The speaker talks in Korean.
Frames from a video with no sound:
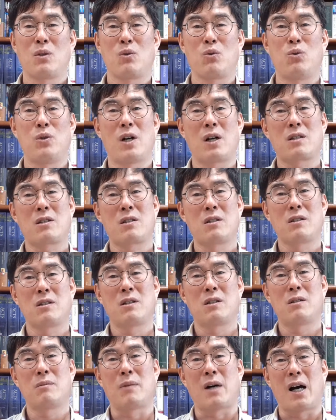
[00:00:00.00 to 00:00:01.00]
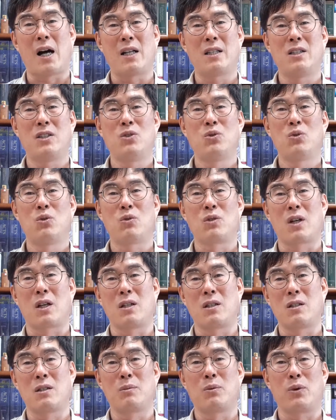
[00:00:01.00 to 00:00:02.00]
구약 성경을 많이 인용을
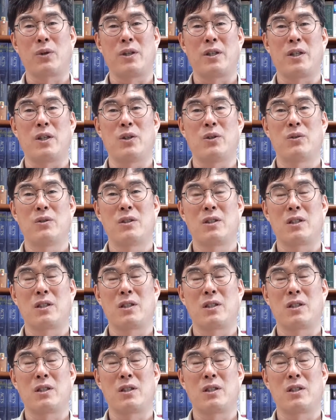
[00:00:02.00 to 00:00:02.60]
하는 걸 보게 돼요.